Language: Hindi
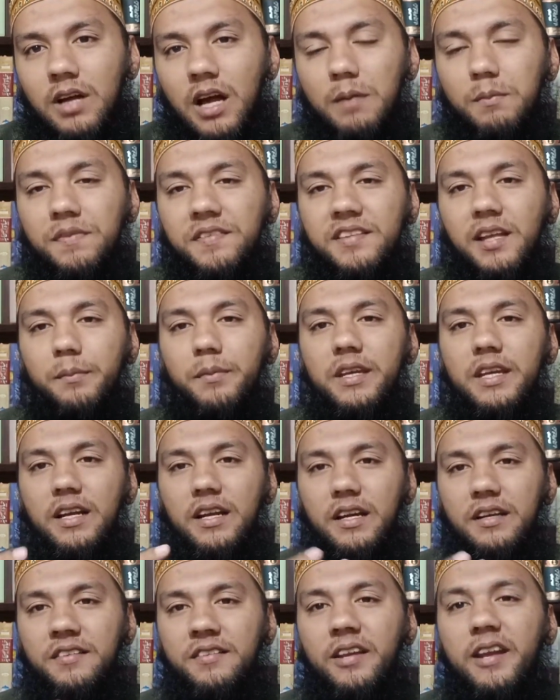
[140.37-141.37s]
हम सब
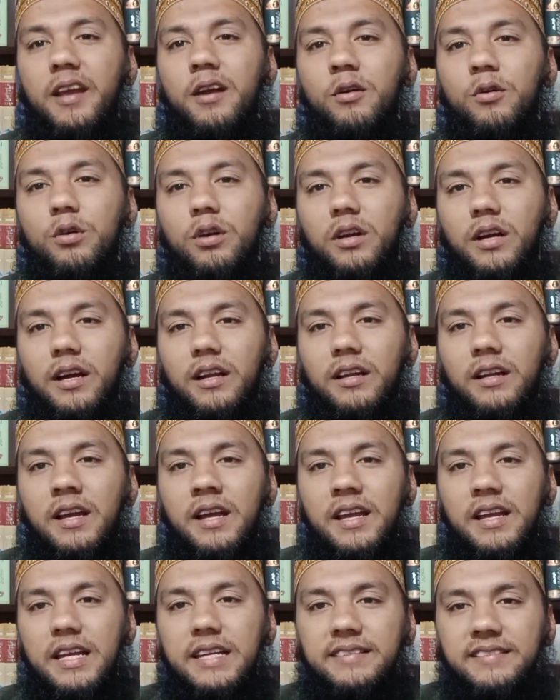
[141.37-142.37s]
इकट्ठे होकर
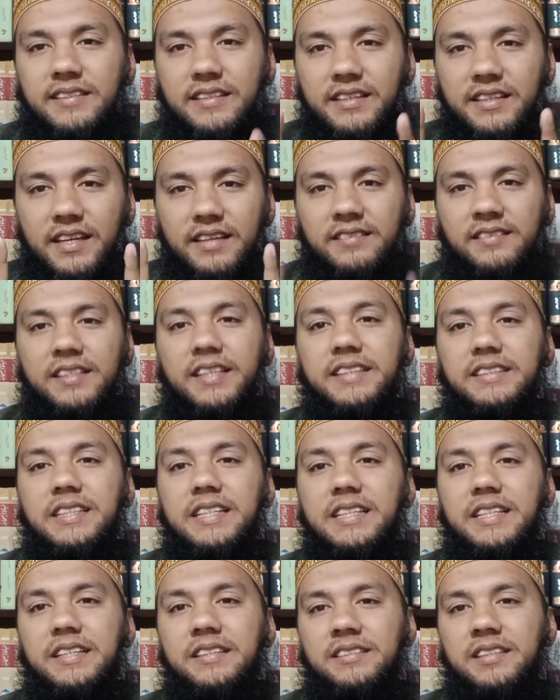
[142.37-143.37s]
इस
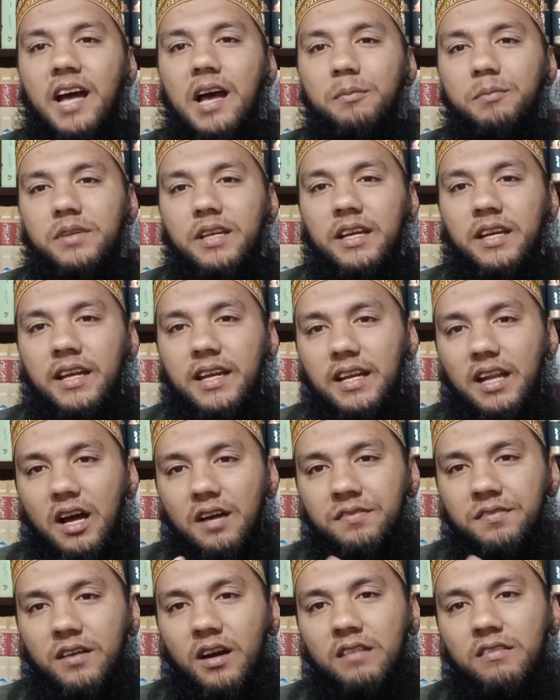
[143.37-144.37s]
यजीदी निज़ाम के
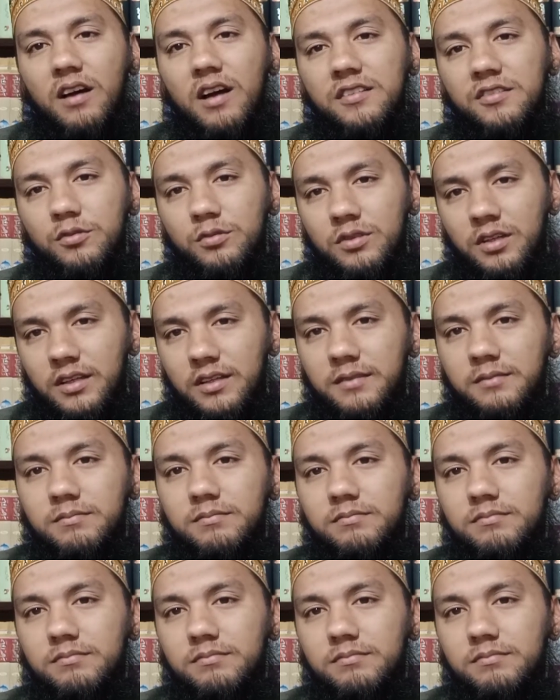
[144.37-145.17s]
ख़िलाफ़ आवाज़ उठाएं